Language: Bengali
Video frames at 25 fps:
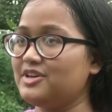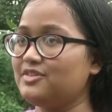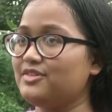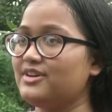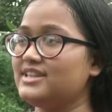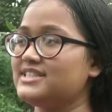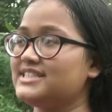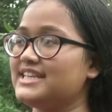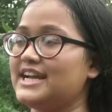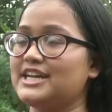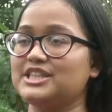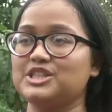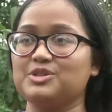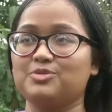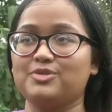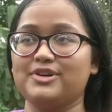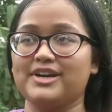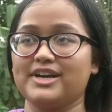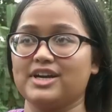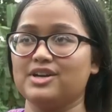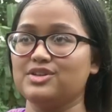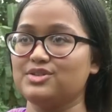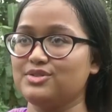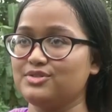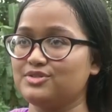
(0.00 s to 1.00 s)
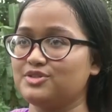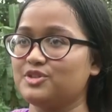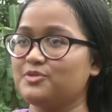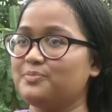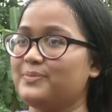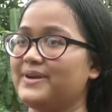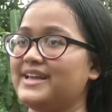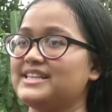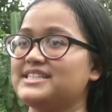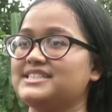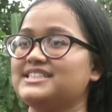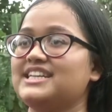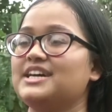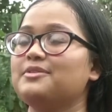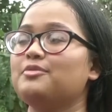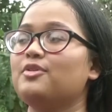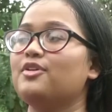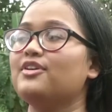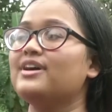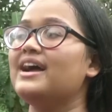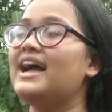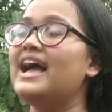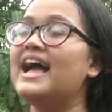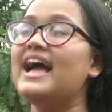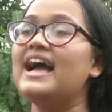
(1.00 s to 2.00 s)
মেয়ে হয়ে যে এত বড় একটা সুযোগ পেয়েছেন এবং